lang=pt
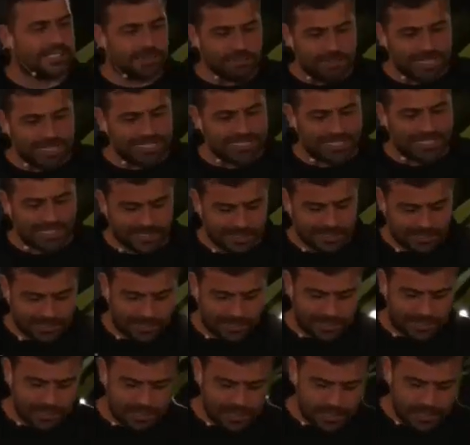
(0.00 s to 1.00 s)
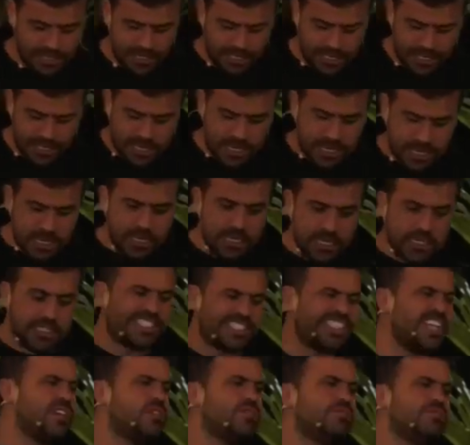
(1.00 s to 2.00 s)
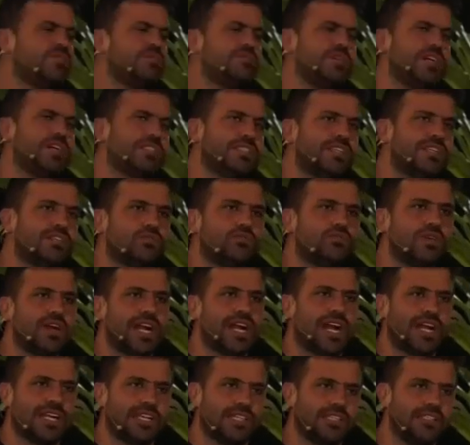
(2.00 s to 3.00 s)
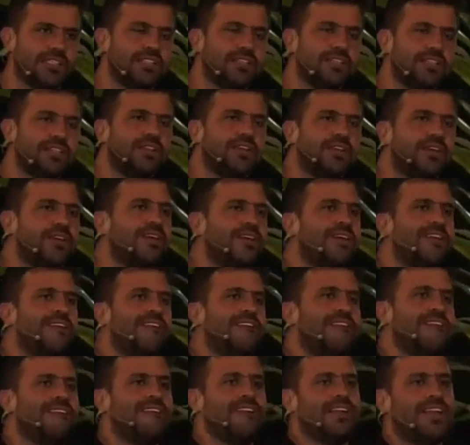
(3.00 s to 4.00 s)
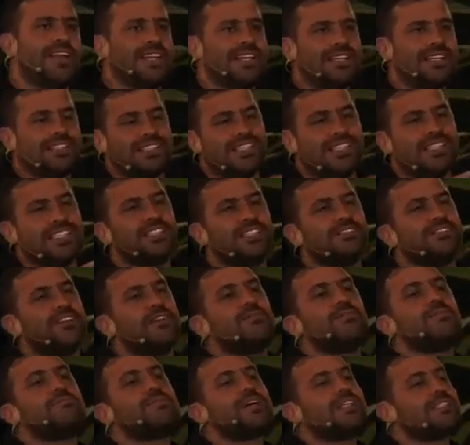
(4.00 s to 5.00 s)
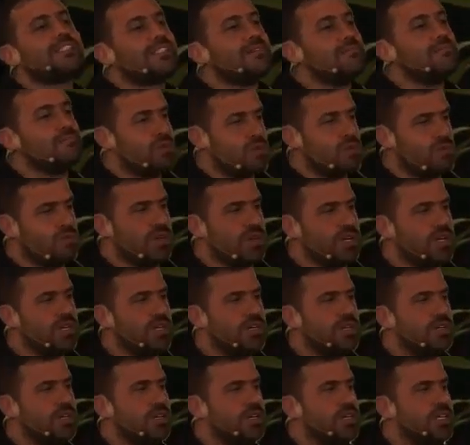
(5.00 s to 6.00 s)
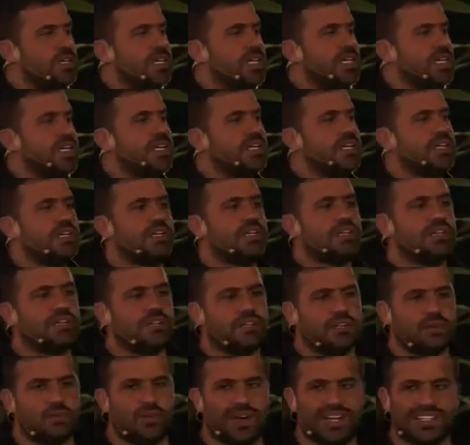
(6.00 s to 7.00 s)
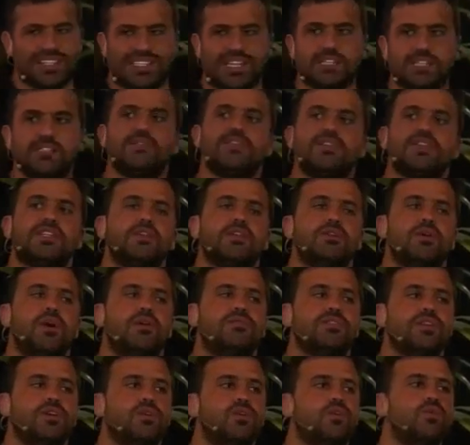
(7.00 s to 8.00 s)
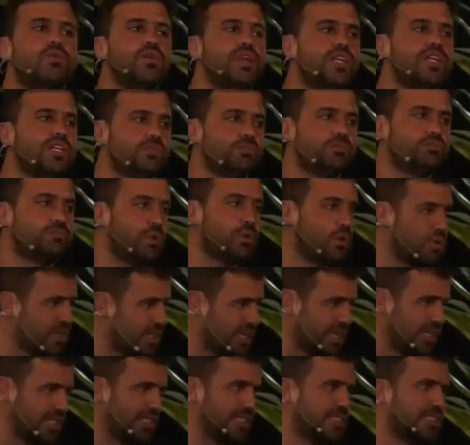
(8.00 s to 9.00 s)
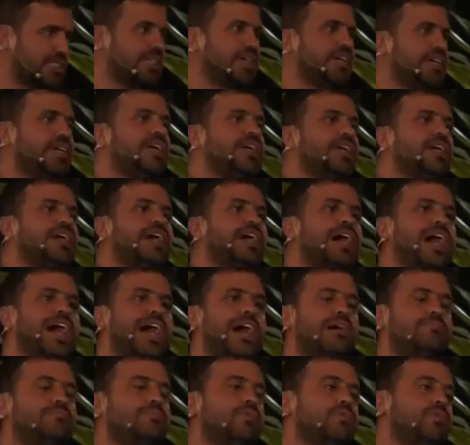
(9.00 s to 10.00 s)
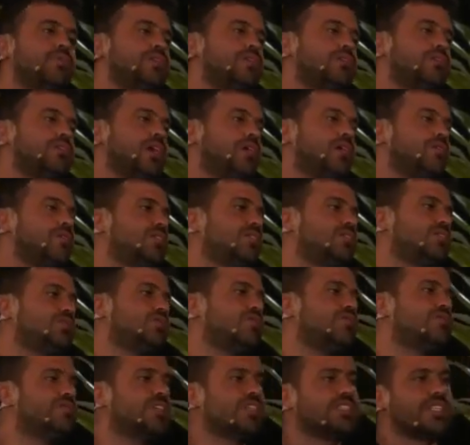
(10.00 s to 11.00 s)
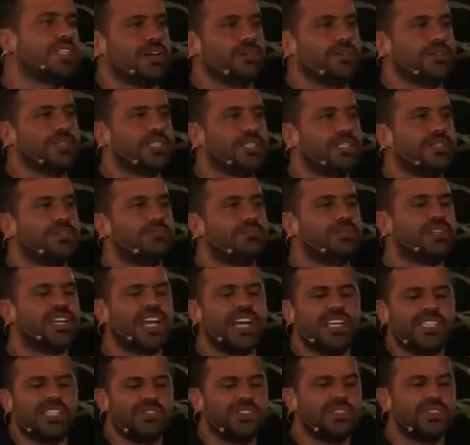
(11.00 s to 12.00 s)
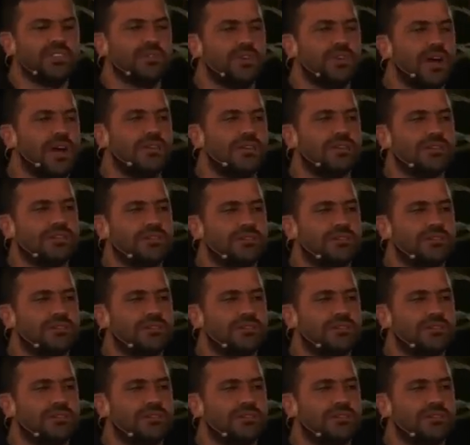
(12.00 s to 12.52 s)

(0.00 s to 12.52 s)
maçãs, 5 mil maçãs numa carreta, e se tiver uma maçã boa e 499 ruins, podres, a boa não dá conta de converter a outra, porque é individual.